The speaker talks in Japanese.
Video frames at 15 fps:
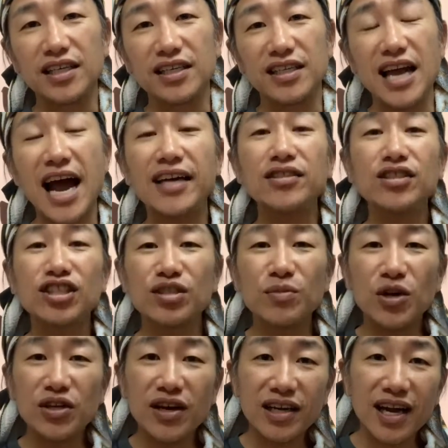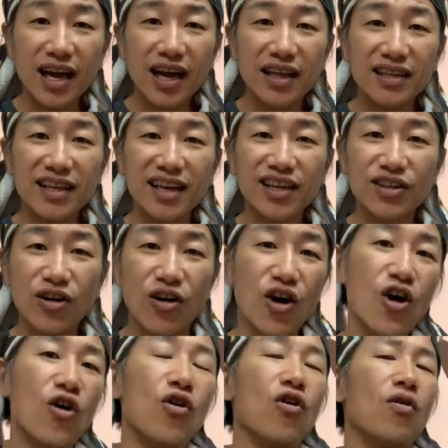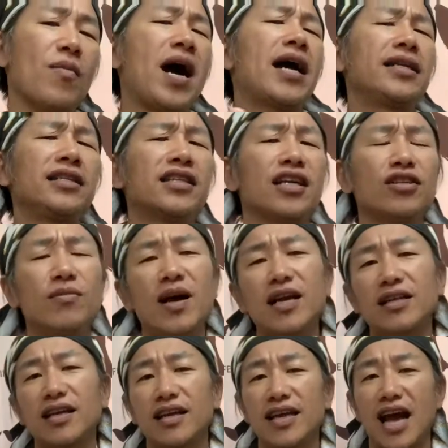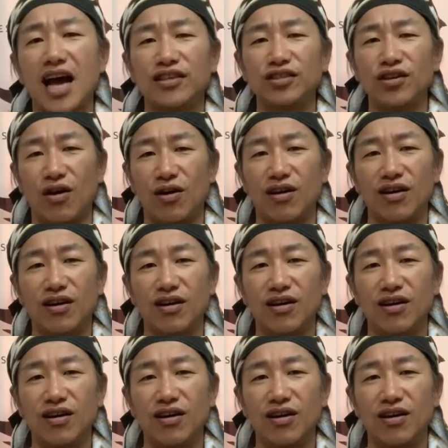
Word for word: やるつもりはなかったけど、お前に頼まれたらやるよ。